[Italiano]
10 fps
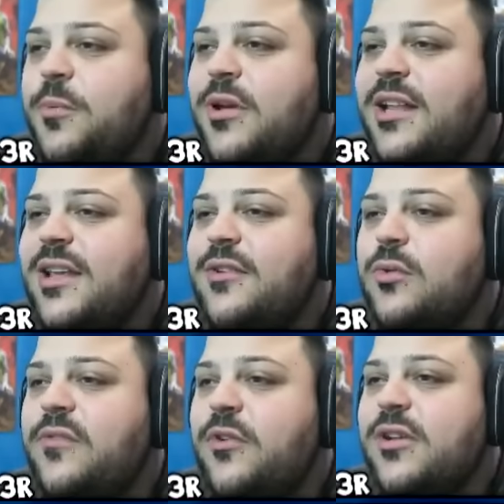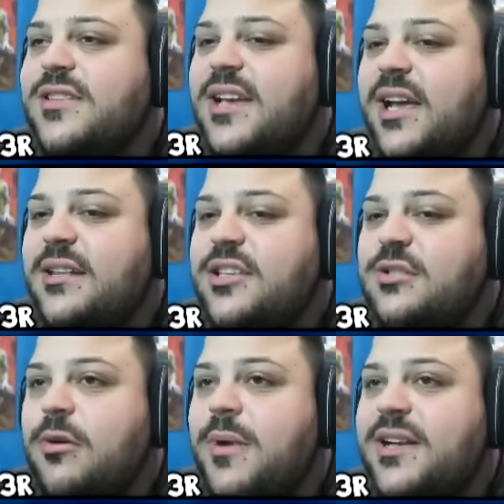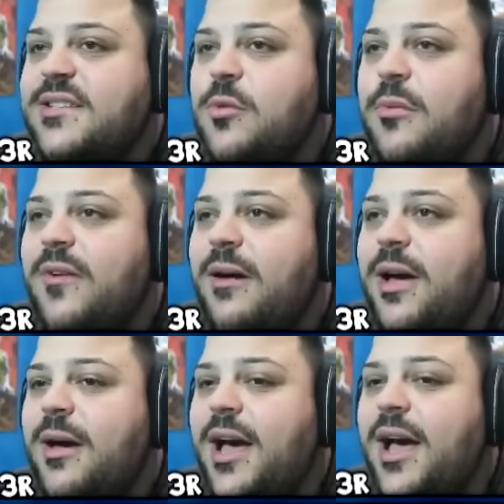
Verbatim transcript: più grande della vita a farlo rialzare. Grandissimo, ero maximum. Va.